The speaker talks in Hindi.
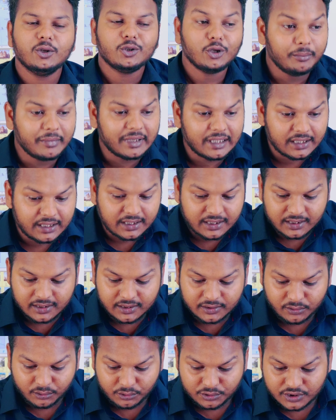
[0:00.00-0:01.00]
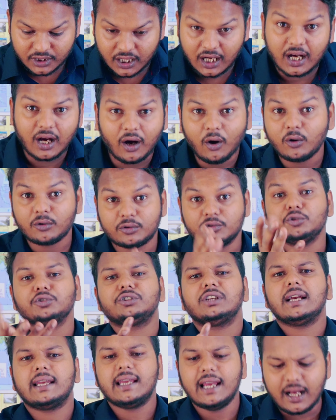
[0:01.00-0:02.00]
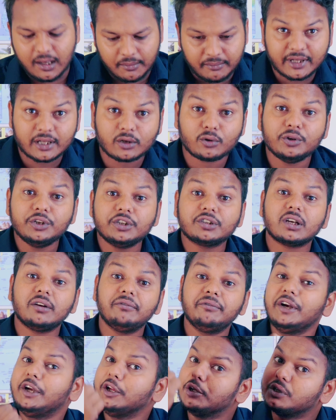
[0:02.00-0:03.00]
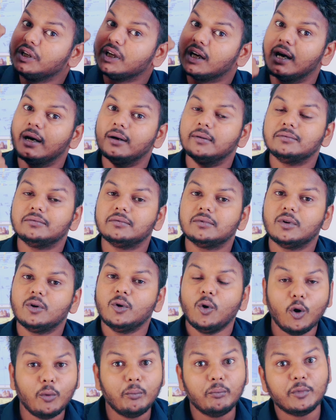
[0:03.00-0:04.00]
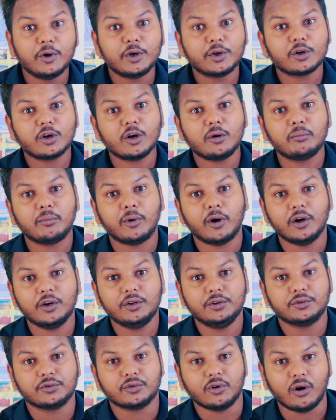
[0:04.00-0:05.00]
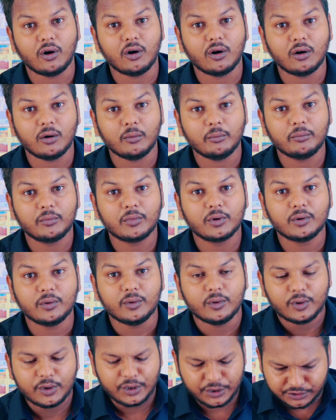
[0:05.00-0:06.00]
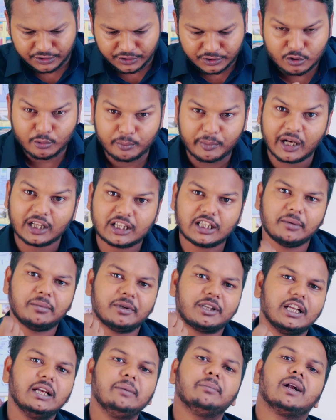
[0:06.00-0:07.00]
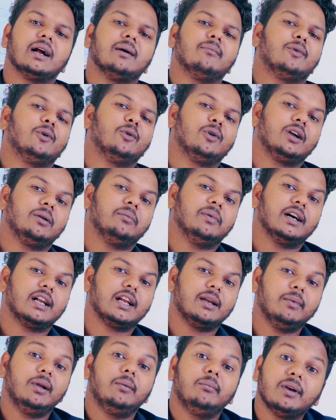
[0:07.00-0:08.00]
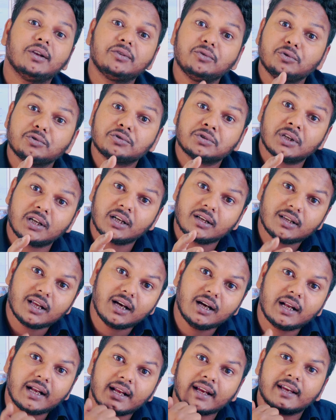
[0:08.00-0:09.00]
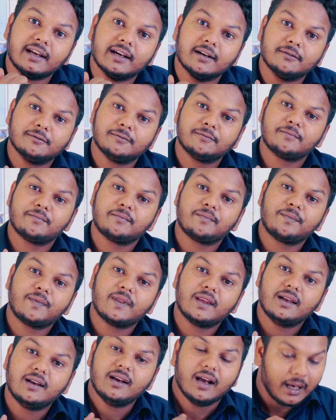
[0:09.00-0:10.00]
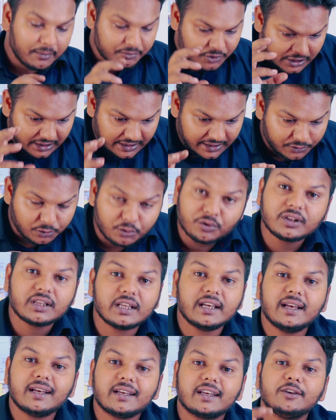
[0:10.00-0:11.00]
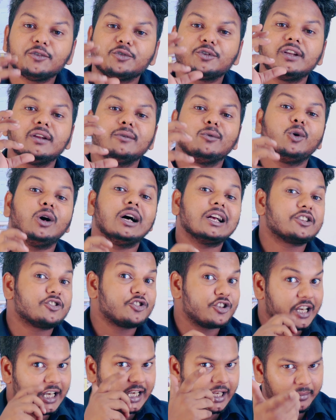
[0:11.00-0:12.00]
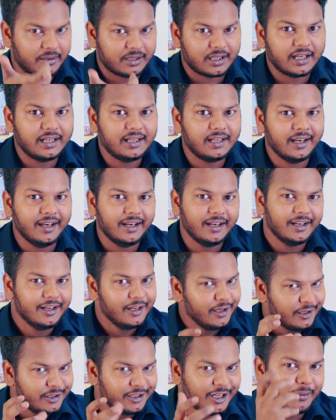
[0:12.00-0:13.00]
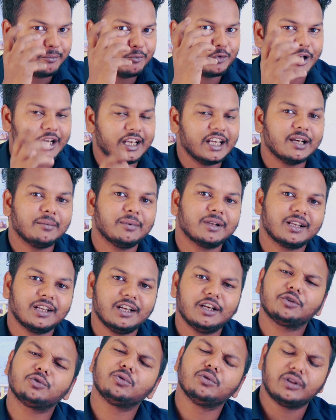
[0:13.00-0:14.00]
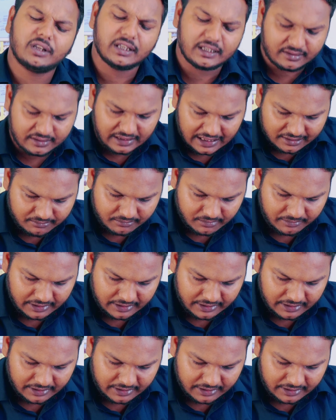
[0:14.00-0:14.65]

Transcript: तो मैंने सोचा और सोचा क्या मेरे को इसका वीडियो दिखा ओ मैंने कहा भाई साहब इसने जो बातें बताई ब्राह्मणों के बारे में मैं सोच करके दंग रह गया अब चलिए सुनते हैं कि उसने वो अच्छाई बताई है या बुराइयां बताई हैं सुनते हैं साथ